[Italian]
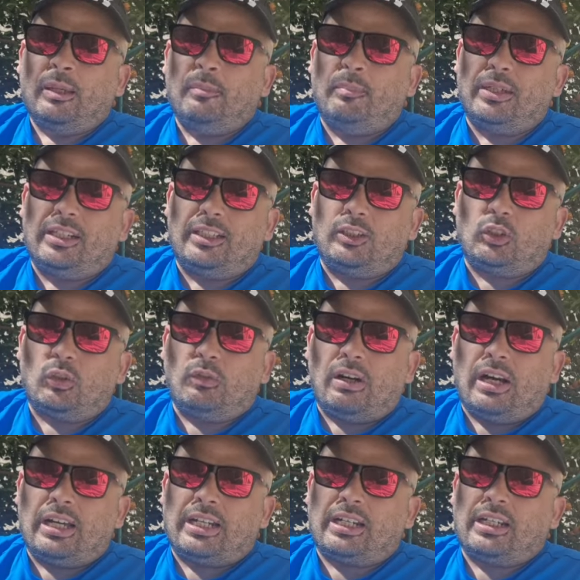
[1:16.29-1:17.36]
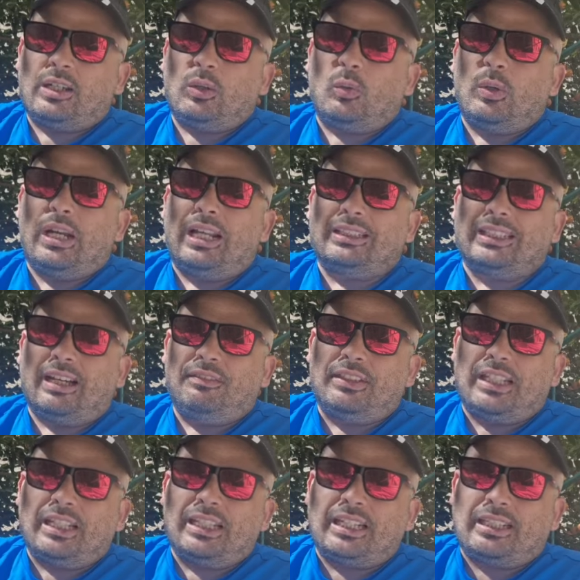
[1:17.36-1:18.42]
per ritrovare quella
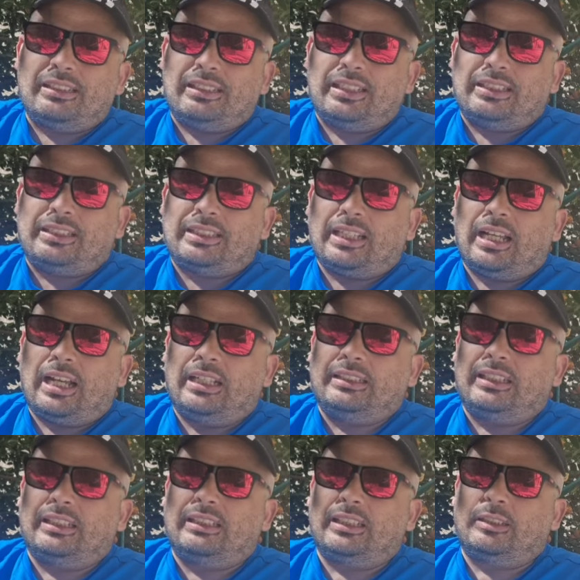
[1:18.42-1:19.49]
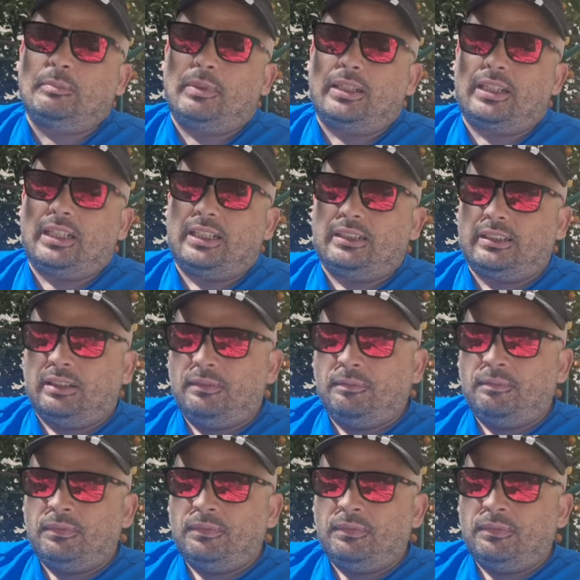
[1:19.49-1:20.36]
tavica grandezza andata smarrita